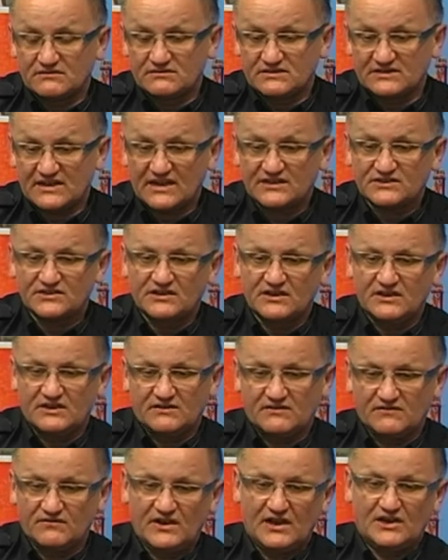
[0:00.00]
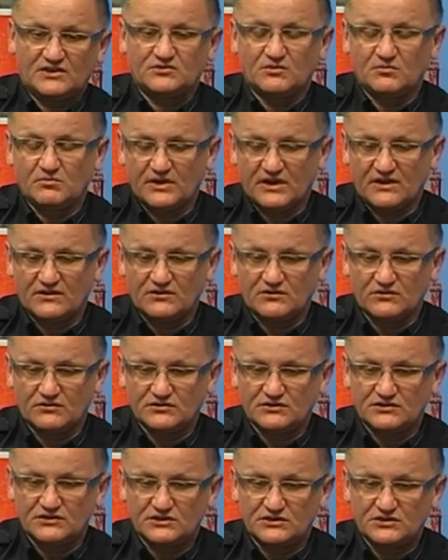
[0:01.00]
znacznie większą
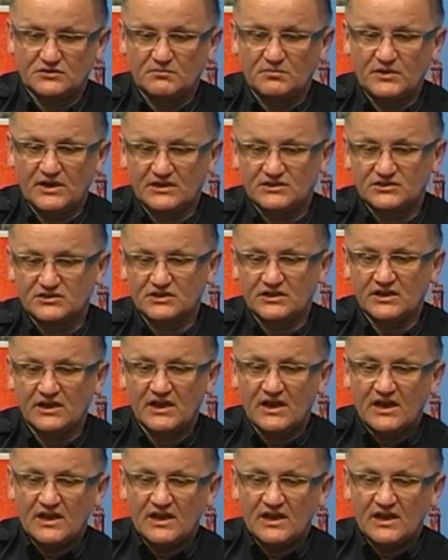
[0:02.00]
prędkość niż pieszy,